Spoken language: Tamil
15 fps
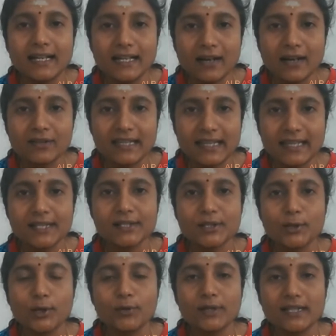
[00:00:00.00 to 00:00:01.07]
அவங்க ஏன்
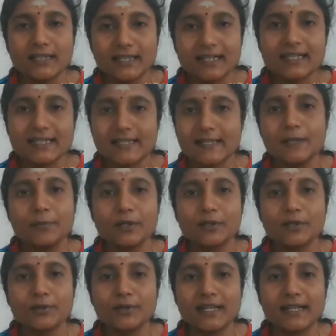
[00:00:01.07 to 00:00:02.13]
ஸ்லோவா இருக்காங்க அதை சரி
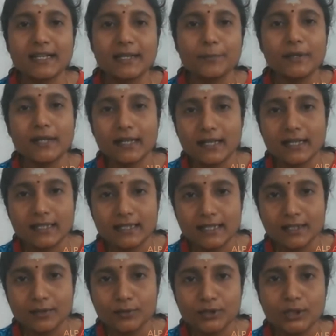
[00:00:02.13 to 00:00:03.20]
பண்ணணும்னு நினைப்பேன் ஆனா
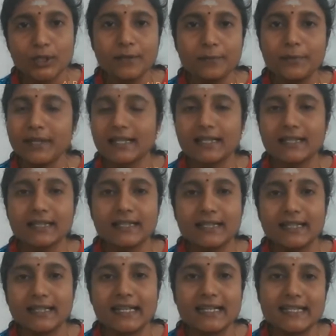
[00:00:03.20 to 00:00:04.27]
அதுக்கான ஒத்துழைப்பு எனக்கு
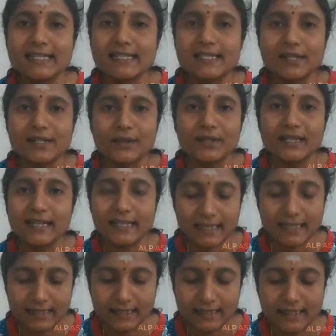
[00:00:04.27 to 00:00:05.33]
எல்லா டீச்சர்ஸ்ட் இருந்து
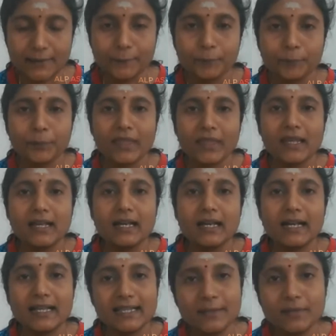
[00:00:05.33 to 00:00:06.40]
கிடைக்காதுங்க
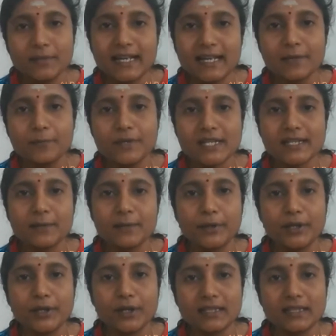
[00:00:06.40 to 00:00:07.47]
அதே மாதிரி அட்மிஷன்
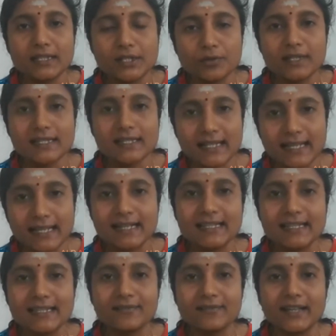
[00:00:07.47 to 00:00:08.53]
அப்பயும் அந்த ஸ்டூடெண்ட்ஸை நான்
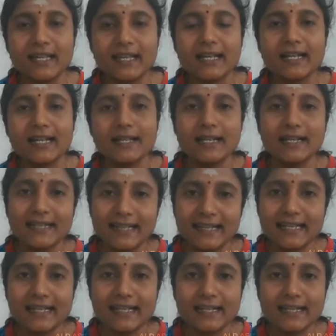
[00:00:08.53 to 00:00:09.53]
எடுத்துருவேன் ஆனா எல்லாரும்